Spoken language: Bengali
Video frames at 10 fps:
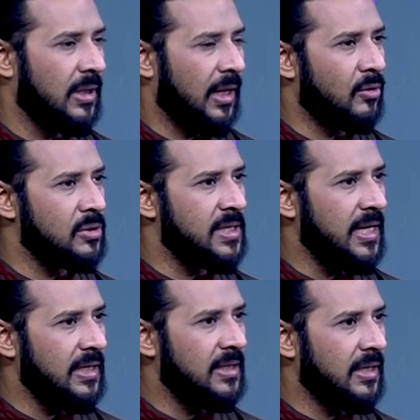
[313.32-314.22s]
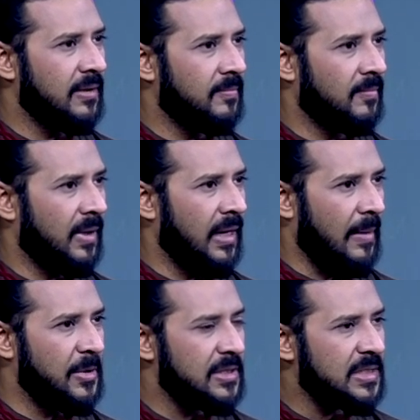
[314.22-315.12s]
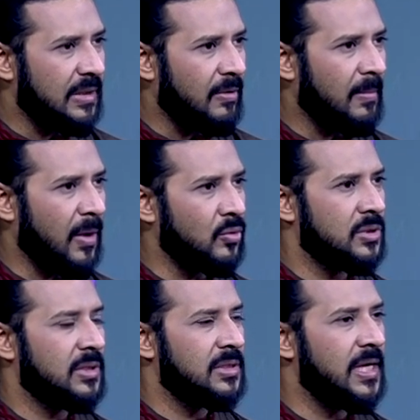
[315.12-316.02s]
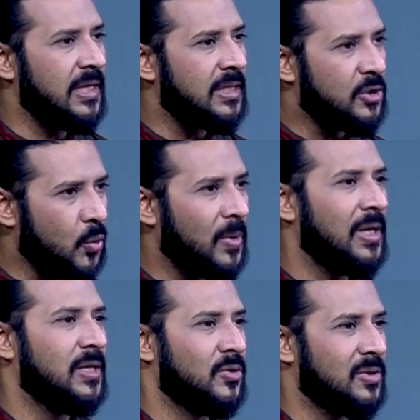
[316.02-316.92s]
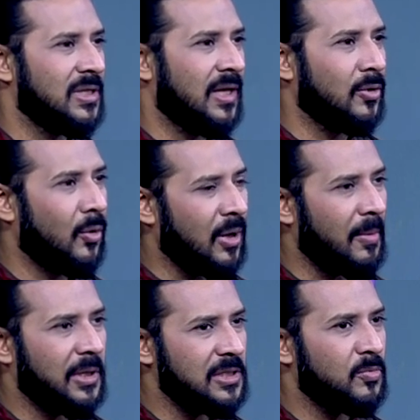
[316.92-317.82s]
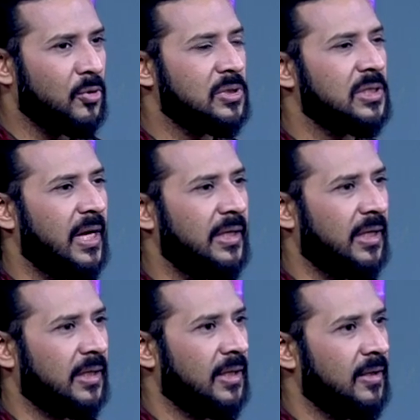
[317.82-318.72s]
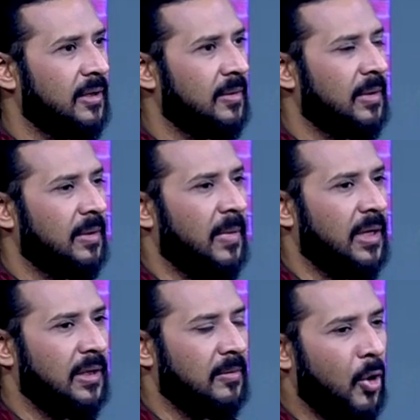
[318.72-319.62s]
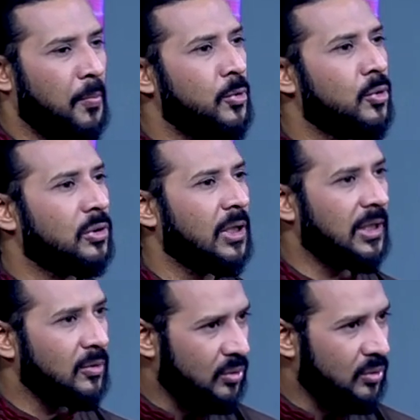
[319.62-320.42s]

কারণ যেই ঈদে মানে আমি সিনেমার মানুষ যে ঈদে ছবি রিলিজ হচ্ছে না তখন আমার কাছে মনে হচ্ছে না এটা একটা মানে অপূর্ণতা কিন্তু